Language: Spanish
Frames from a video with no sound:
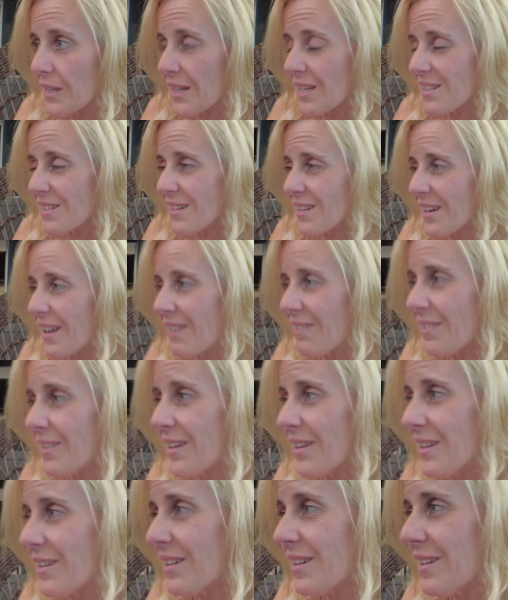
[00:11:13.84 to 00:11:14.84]
Es
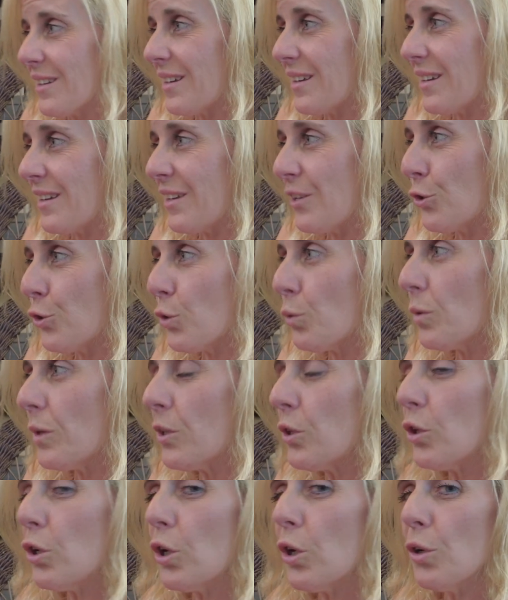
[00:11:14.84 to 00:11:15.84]
grande. Mm. Y yo
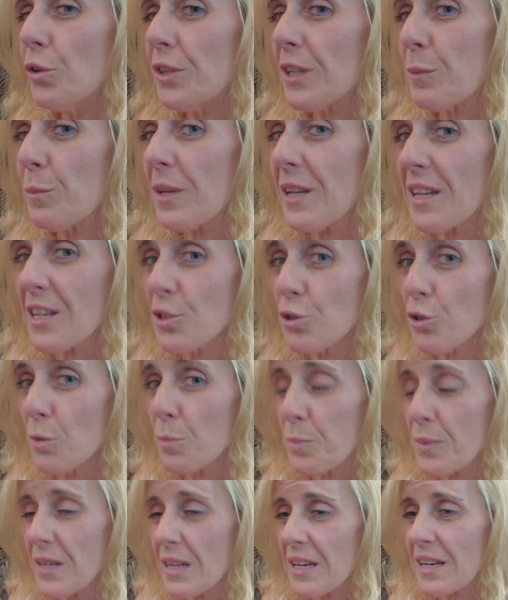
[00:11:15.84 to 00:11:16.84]
cuando termine esto,
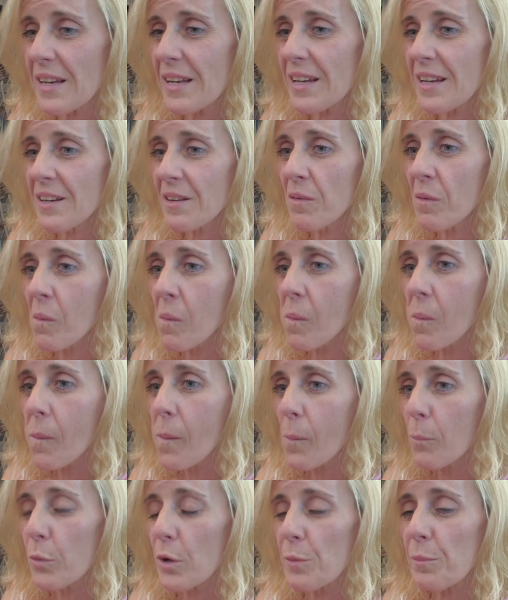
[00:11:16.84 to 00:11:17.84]
Preliner.
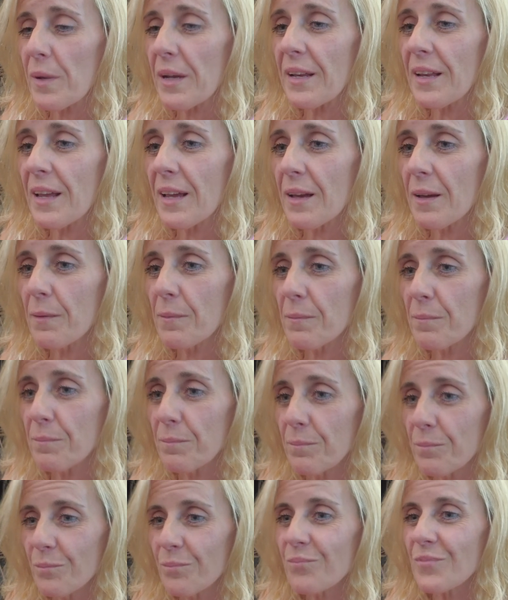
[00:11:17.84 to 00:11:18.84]
Pues Qué bueno está.
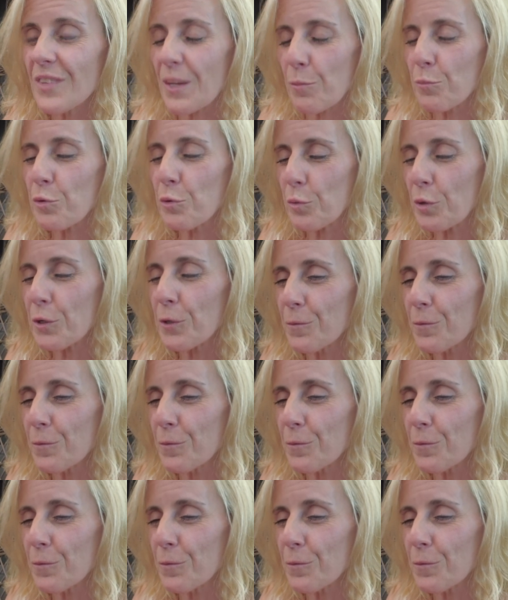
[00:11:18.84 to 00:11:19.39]
Está muy bueno. Está